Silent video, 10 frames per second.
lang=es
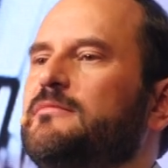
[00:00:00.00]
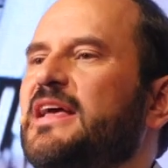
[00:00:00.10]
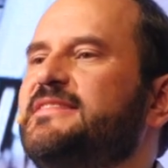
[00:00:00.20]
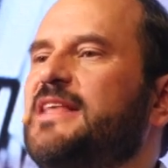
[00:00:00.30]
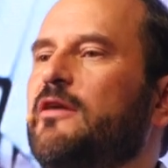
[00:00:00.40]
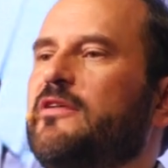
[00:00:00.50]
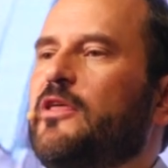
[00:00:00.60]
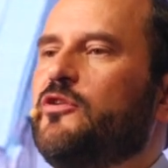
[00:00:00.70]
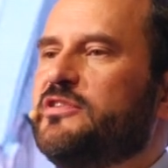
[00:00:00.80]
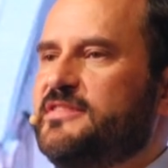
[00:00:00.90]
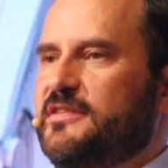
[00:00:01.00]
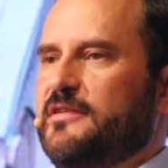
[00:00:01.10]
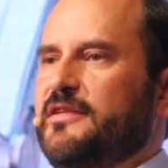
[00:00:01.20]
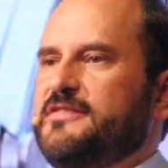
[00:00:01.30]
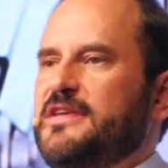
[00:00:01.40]
está alrededor de
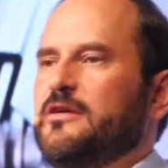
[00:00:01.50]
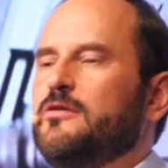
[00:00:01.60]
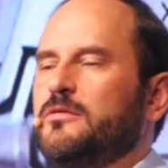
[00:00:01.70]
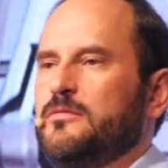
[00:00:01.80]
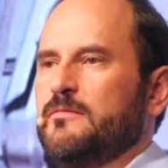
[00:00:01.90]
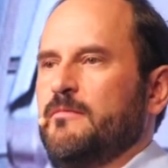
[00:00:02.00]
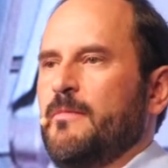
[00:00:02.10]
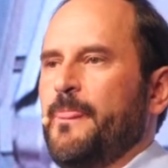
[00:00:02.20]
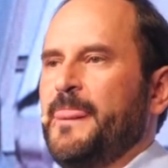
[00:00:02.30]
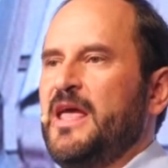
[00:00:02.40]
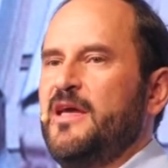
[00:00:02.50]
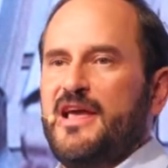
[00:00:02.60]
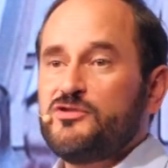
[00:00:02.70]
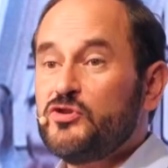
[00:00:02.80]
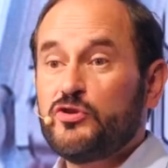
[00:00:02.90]
75.
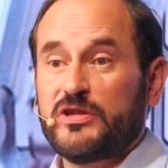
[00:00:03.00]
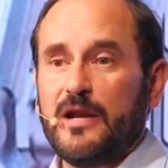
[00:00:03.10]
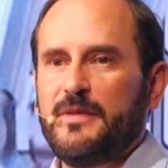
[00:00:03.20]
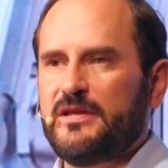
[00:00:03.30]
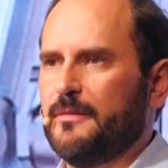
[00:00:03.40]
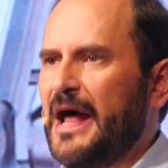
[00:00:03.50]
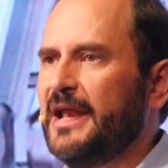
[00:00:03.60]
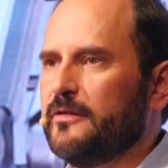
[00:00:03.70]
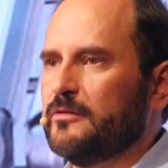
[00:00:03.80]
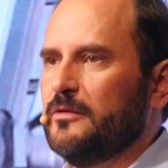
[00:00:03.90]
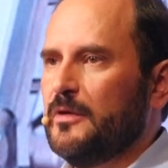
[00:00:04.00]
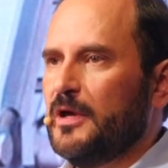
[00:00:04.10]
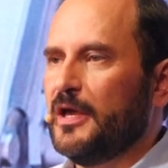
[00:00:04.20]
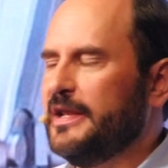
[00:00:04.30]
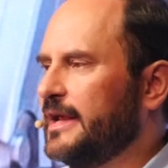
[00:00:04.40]
Eso es totalmente válido.
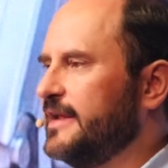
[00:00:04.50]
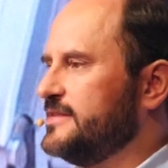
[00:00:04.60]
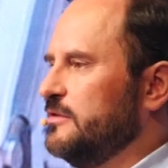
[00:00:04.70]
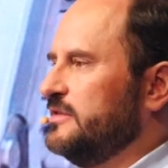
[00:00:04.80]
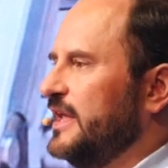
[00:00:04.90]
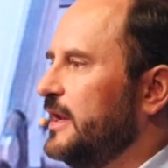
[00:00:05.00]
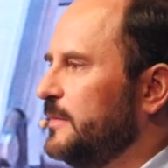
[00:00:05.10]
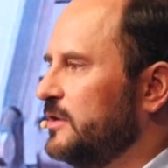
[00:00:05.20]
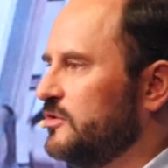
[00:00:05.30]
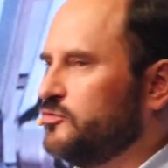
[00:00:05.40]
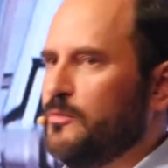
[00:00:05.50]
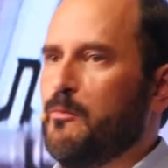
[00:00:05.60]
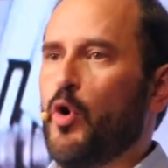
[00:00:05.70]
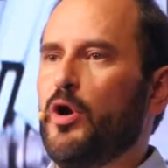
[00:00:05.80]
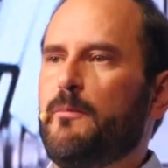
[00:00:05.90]
En inglés hay un término, es un
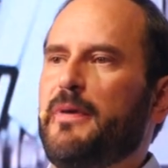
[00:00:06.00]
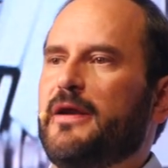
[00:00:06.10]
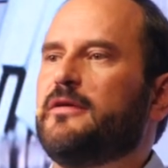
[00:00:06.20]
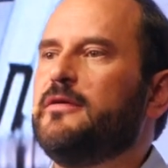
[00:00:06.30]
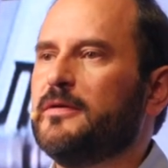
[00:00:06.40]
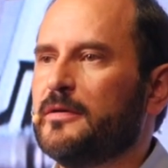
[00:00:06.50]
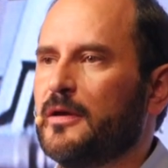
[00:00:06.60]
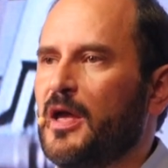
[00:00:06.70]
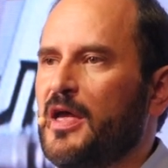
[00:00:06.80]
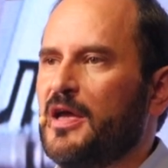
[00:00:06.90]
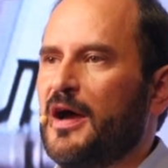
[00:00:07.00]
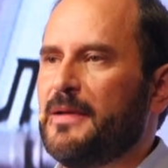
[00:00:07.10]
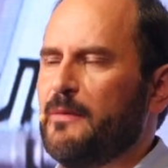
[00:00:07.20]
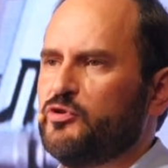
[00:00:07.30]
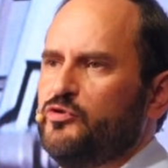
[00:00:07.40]
ballpark
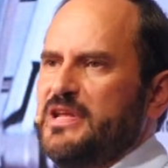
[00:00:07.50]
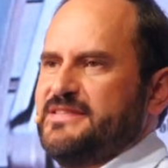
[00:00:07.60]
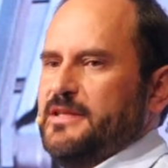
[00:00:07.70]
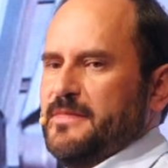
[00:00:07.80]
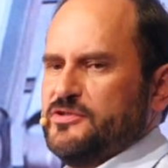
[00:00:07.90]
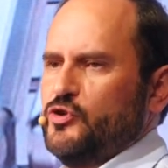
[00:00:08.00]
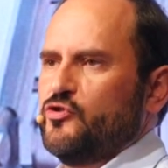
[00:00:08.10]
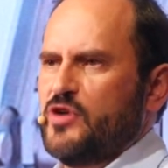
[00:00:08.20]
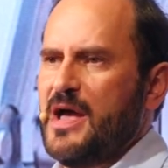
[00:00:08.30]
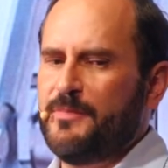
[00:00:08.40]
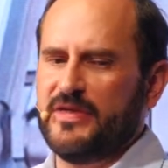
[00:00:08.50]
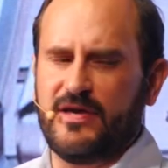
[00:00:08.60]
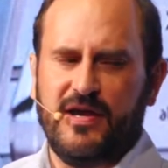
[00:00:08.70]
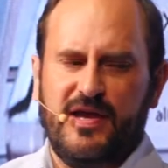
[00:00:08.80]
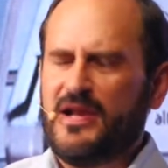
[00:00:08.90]
hablamos de una estimación
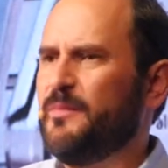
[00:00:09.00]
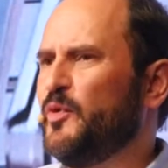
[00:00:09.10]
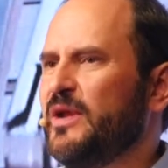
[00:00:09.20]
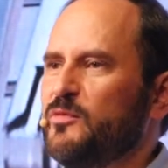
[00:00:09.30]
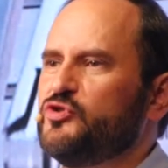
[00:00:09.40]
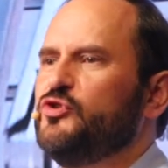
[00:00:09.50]
rápida, le ponemos